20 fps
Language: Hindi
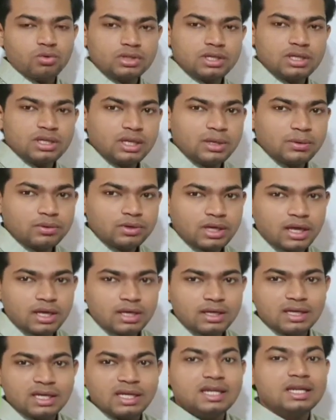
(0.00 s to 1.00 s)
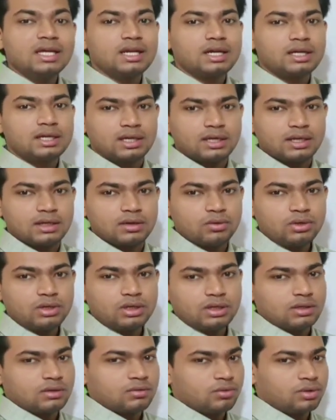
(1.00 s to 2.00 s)
उनके लिए वो क्या है इनर्ट है
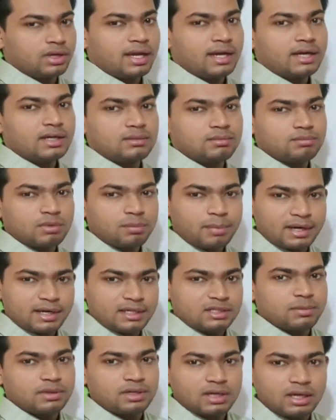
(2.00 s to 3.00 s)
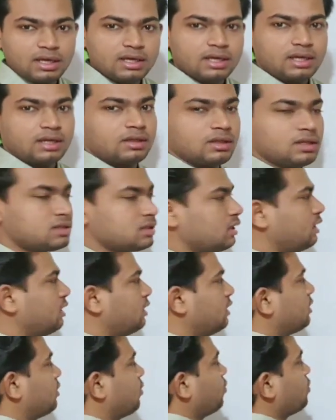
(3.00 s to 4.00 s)
ओके वो रिएक्ट में पार्टिसिपेट नहीं करते इसके
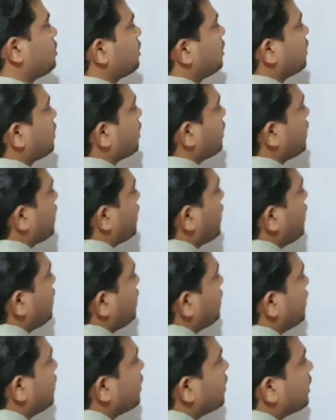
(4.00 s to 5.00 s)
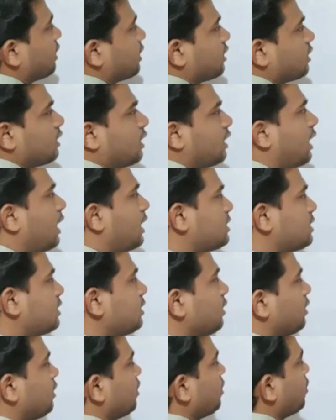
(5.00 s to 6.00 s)
लिए तो उसी तरह ये क्या है इनर्ट
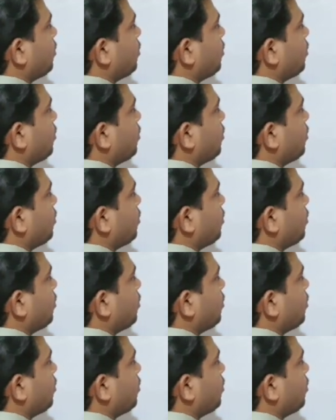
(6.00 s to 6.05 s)
ऐसे